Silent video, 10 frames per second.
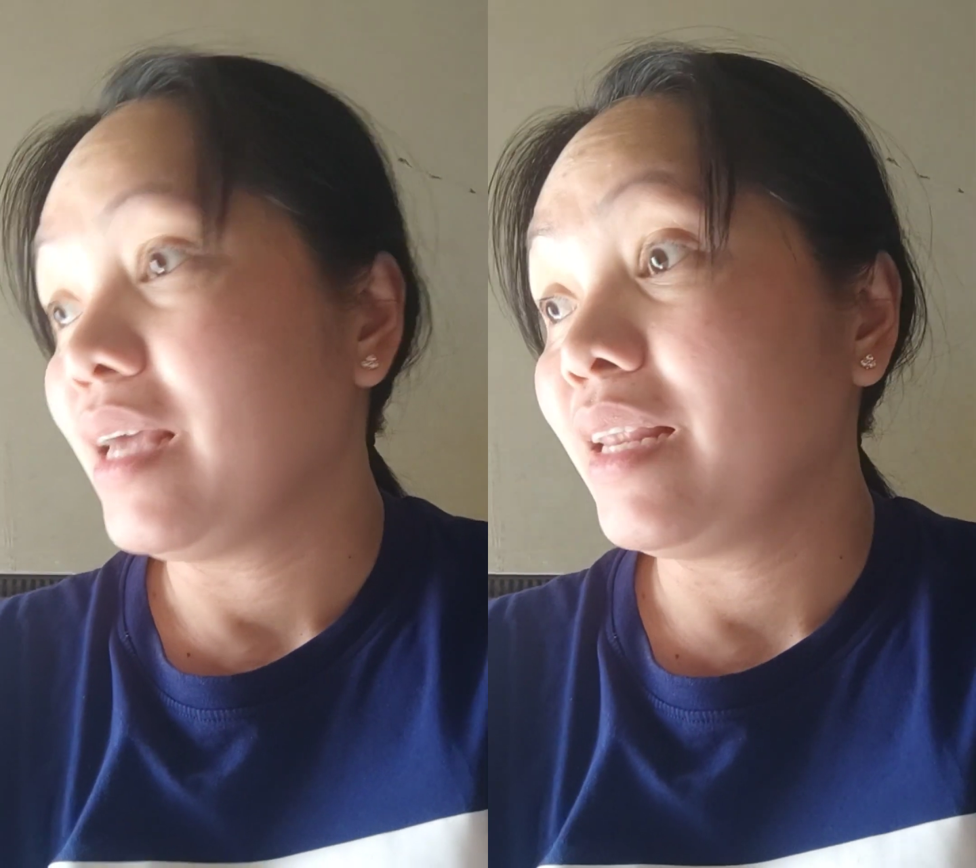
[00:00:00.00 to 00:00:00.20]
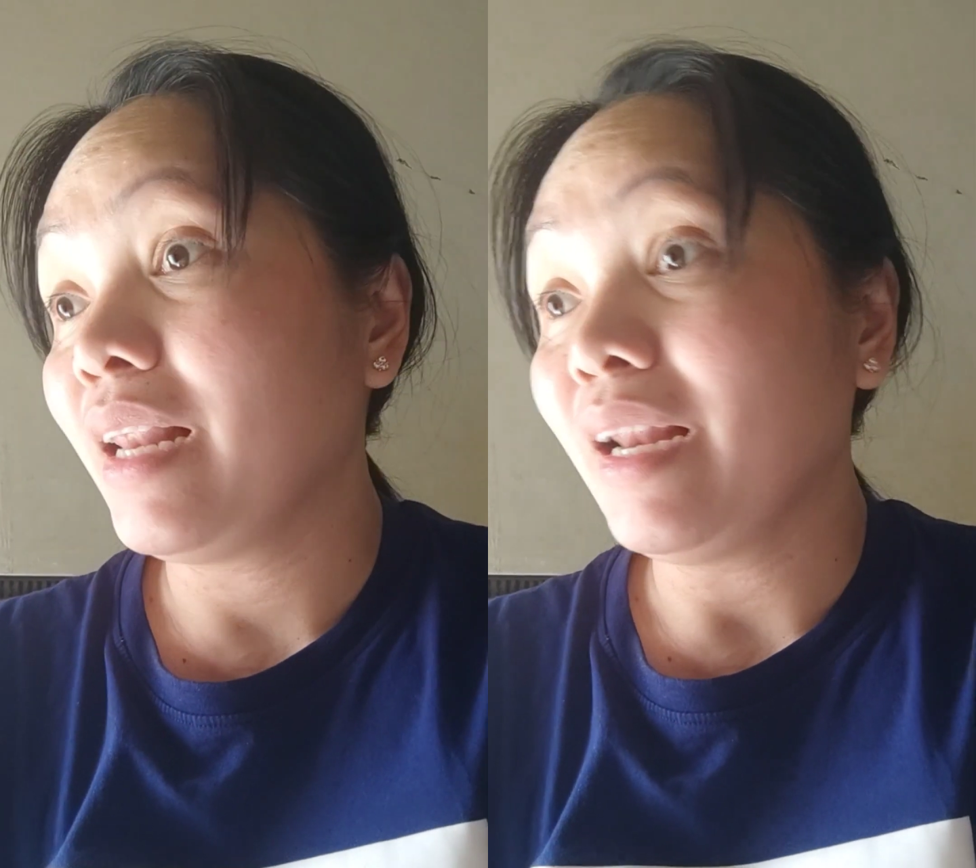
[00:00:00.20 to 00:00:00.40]

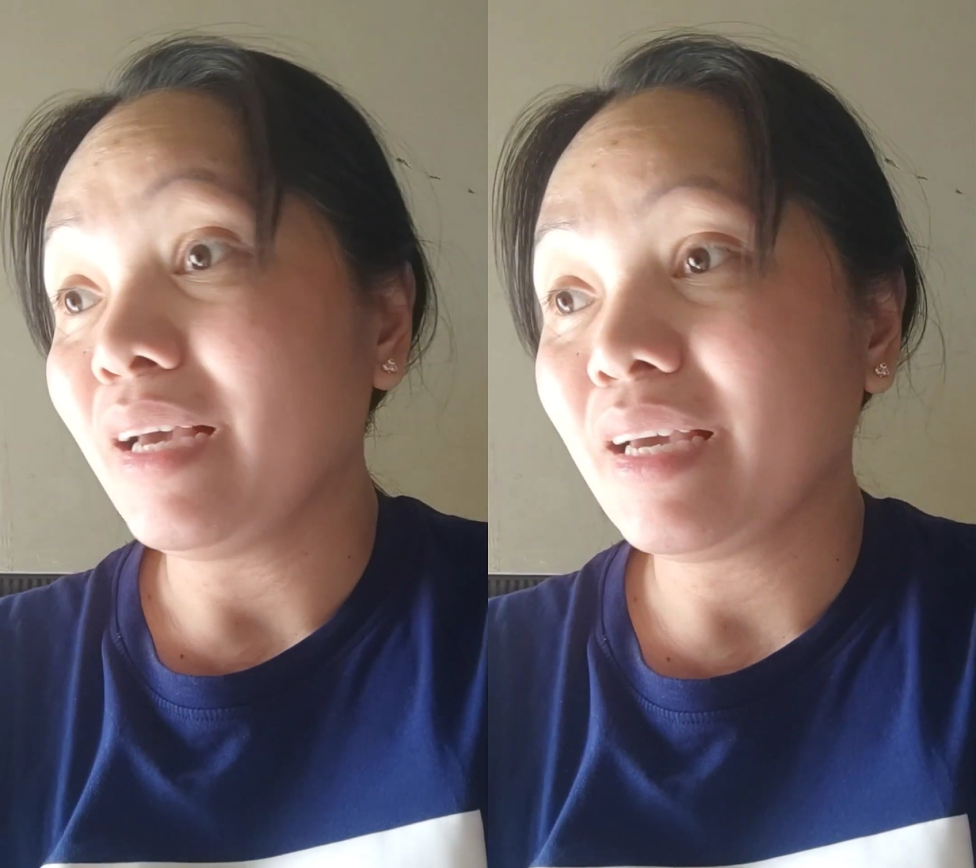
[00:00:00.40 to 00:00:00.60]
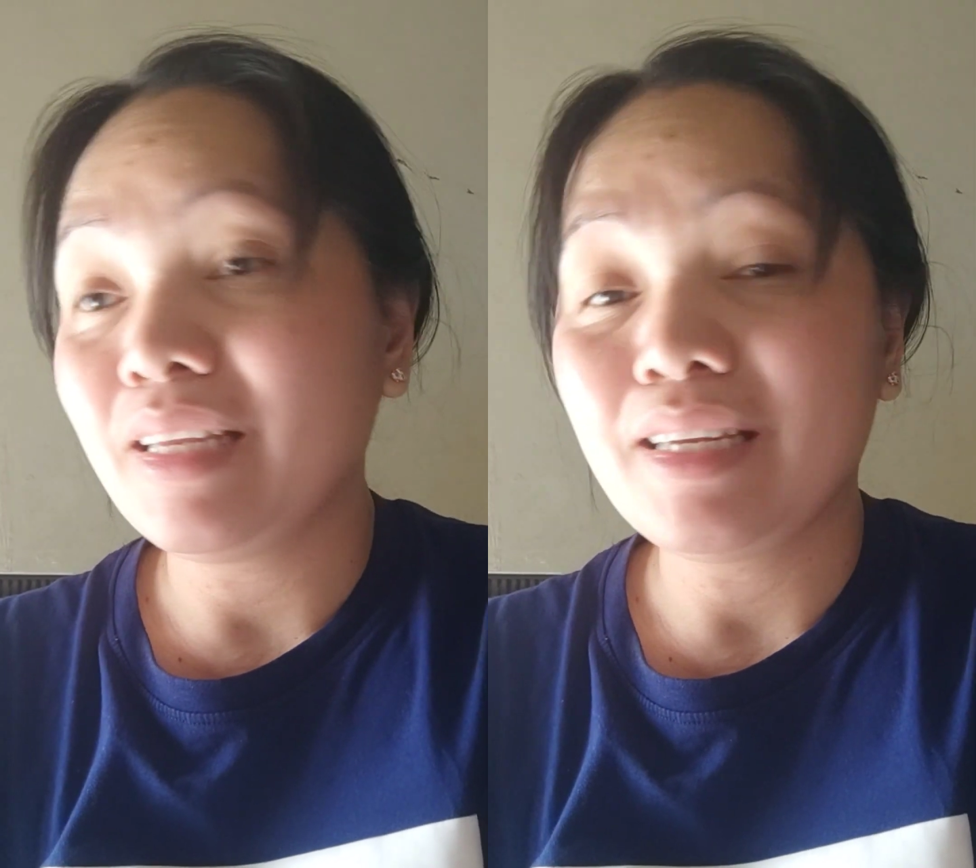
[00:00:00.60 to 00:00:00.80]

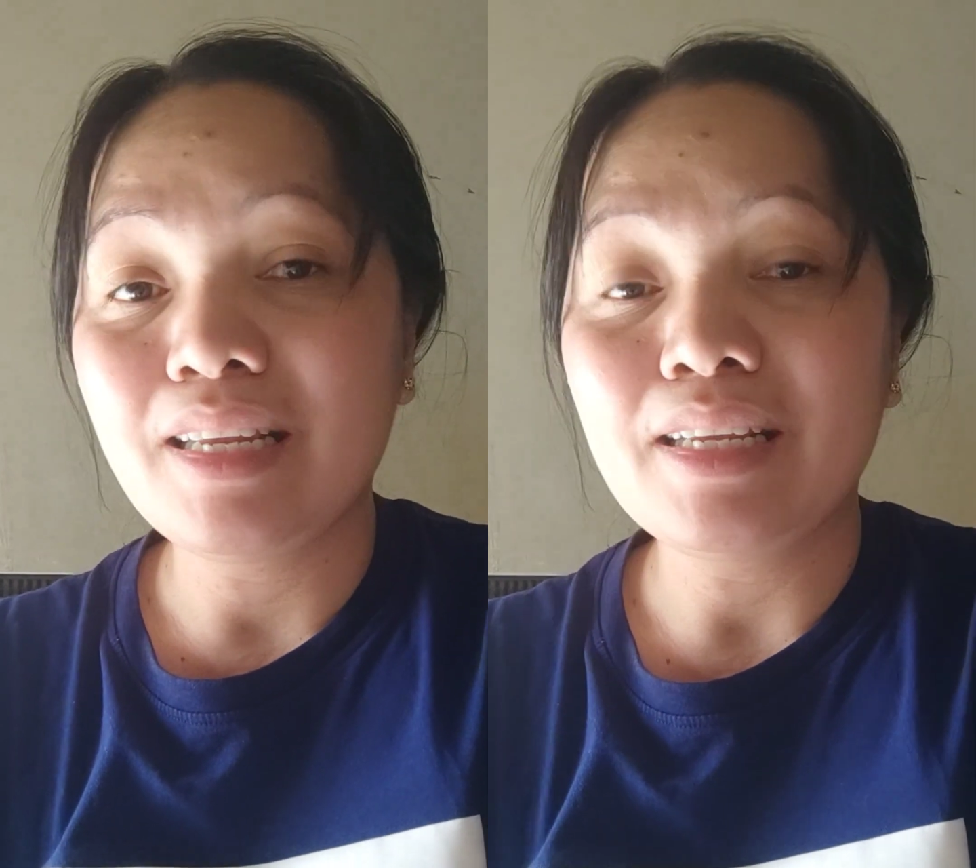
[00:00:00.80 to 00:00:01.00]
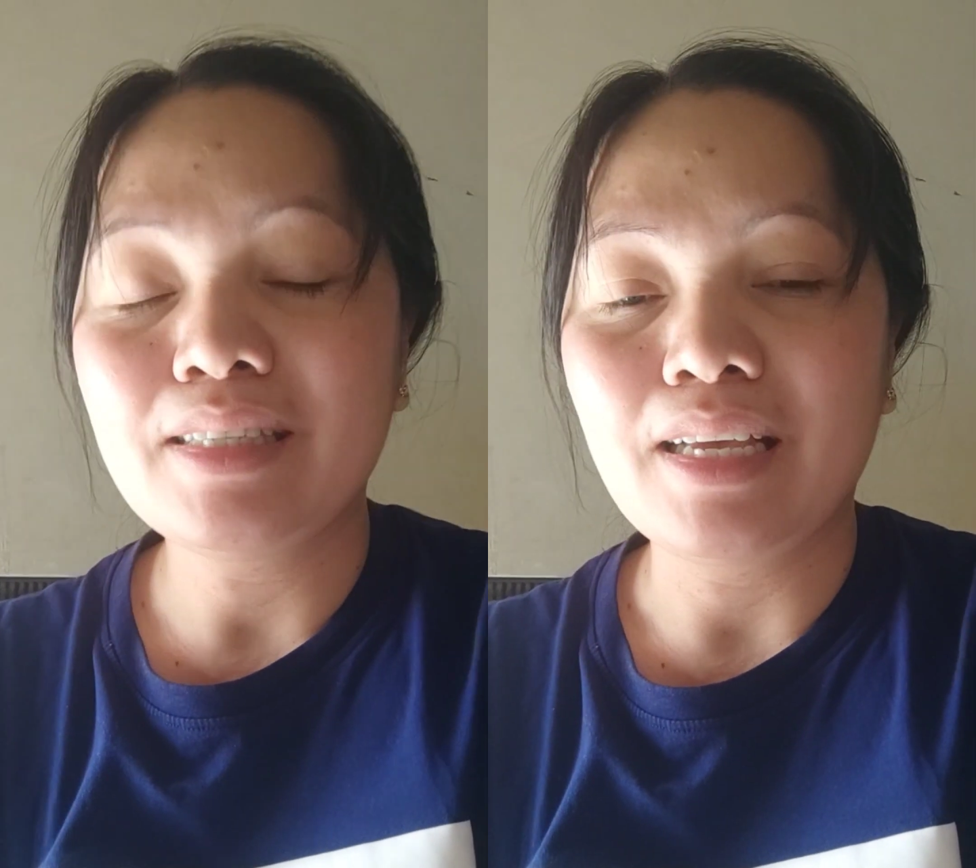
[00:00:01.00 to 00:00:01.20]
nilalagay na
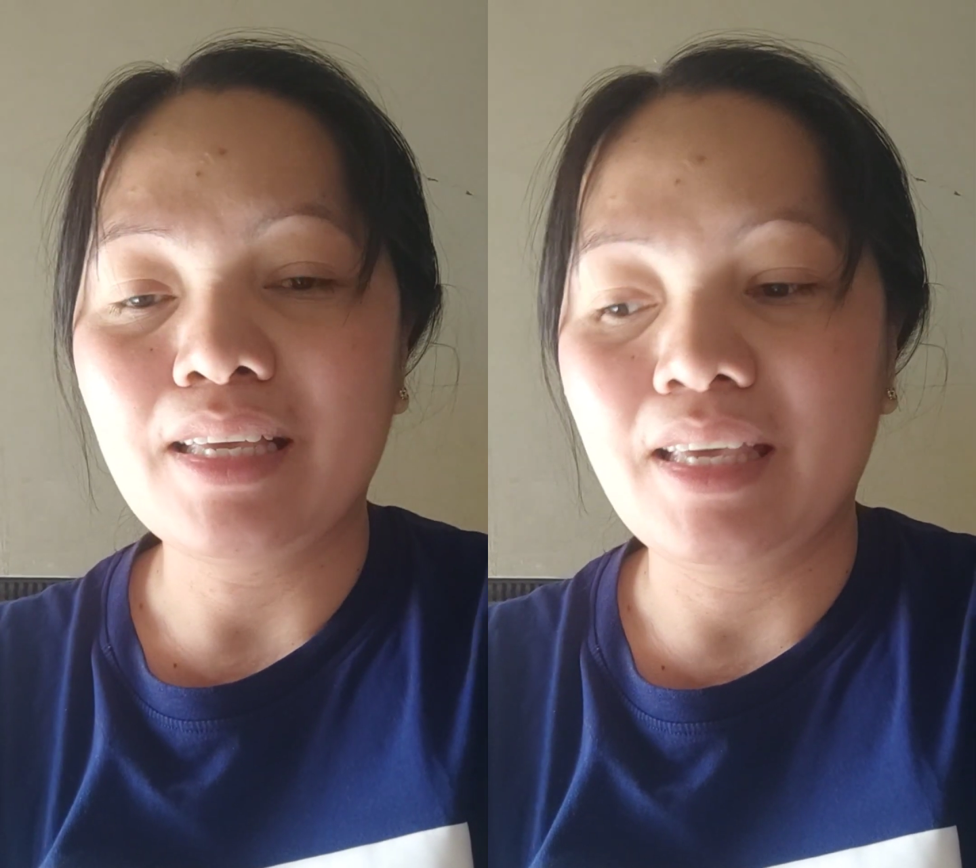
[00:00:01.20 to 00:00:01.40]
nila sa,